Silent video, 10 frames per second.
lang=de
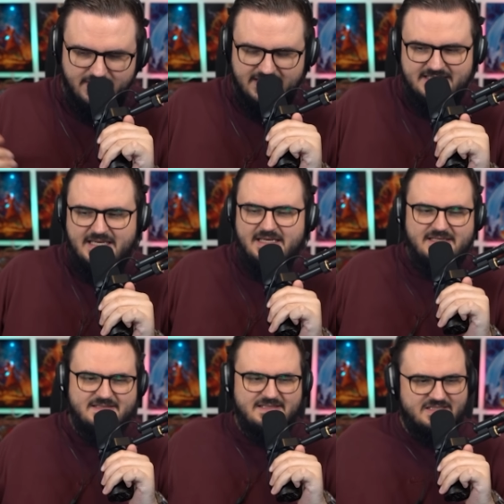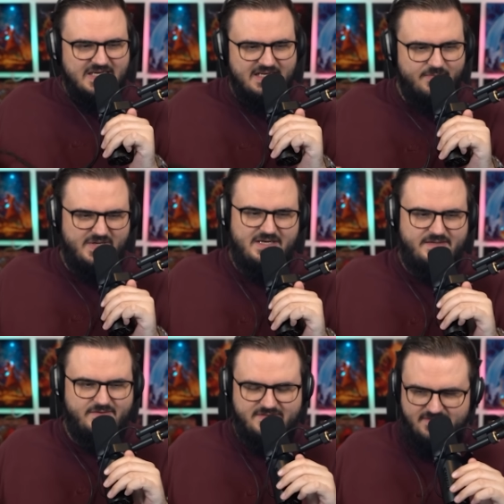Ich nenne das das
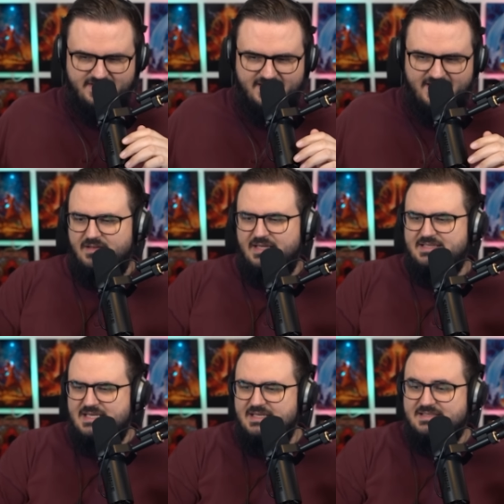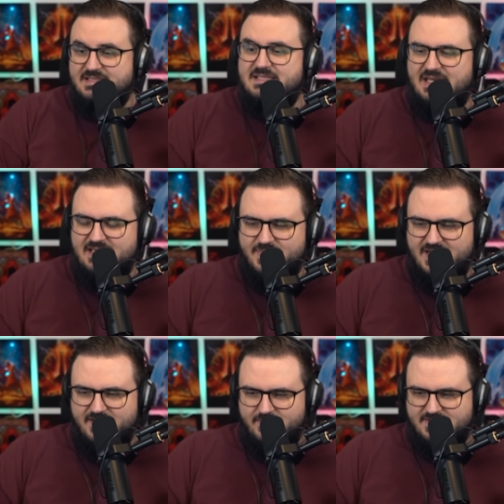Taddel-Paradoxon, Digga. Ich nenne es das
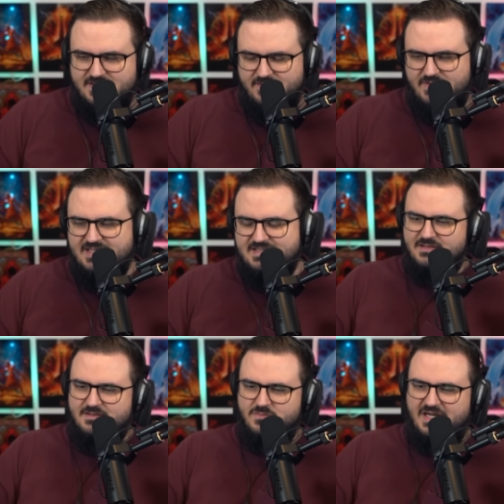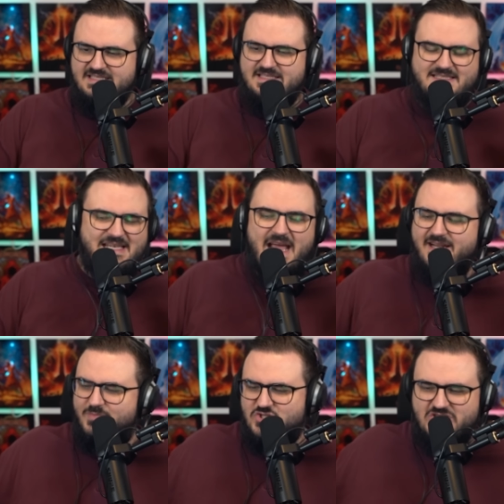Taddel-Paradoxon. Du hast, du hast das
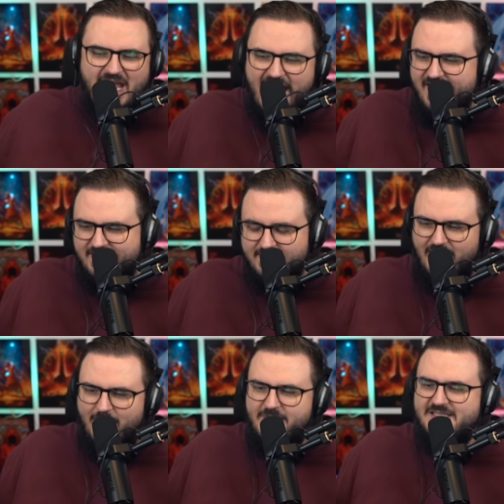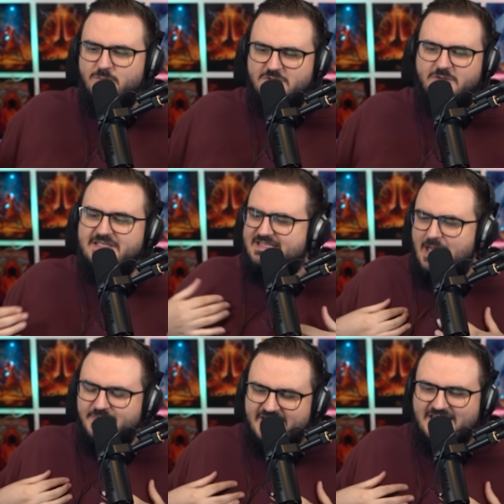leider bestellt, aber jetzt musst du dich
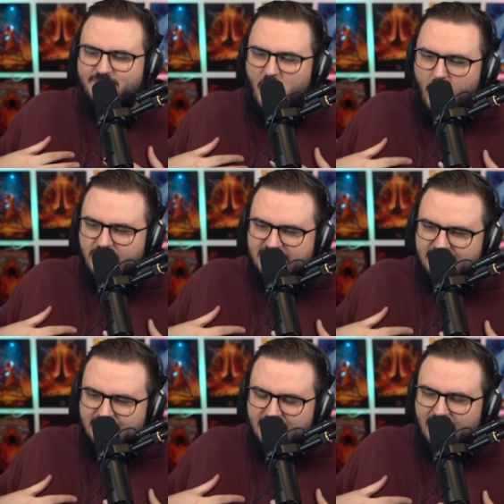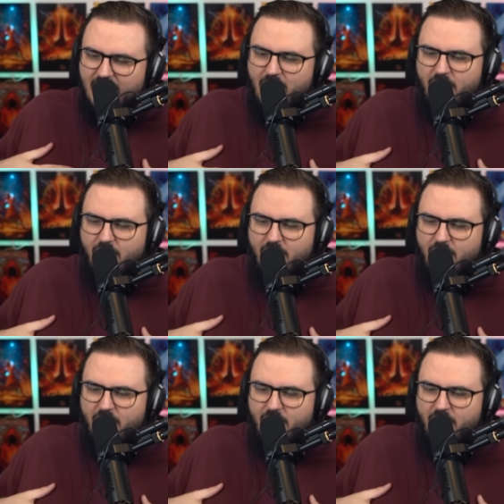selbst exposen und